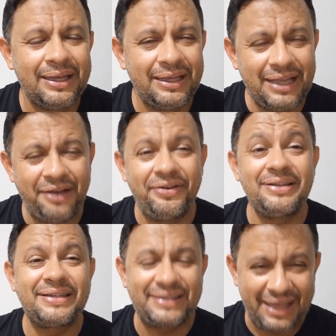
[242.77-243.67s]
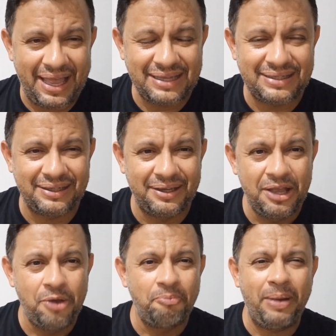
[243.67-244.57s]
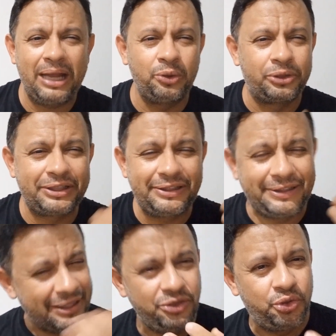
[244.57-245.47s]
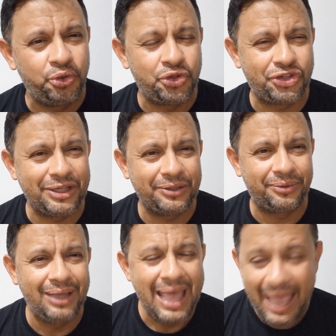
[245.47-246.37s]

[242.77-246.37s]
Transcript: e avançasse para o santo do santo.